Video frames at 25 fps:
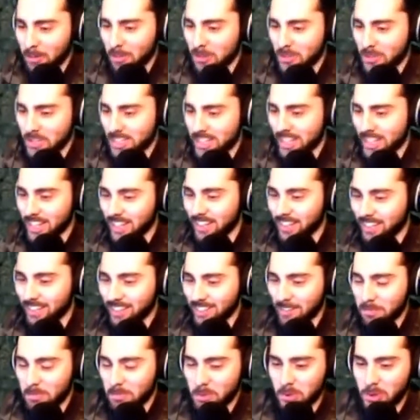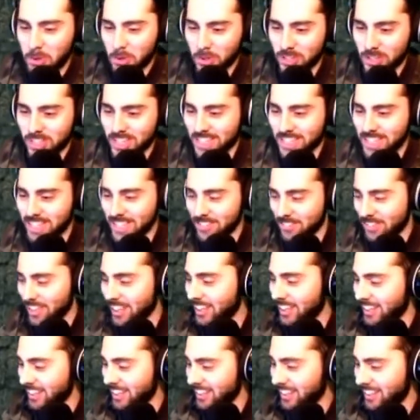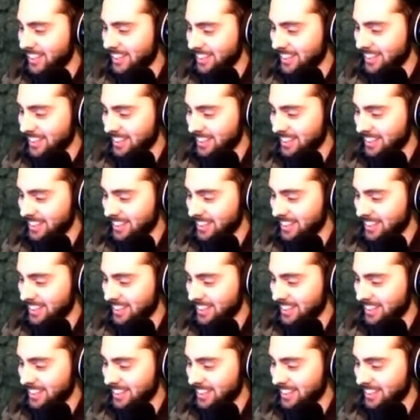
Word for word: mostri. Pucciosissimi.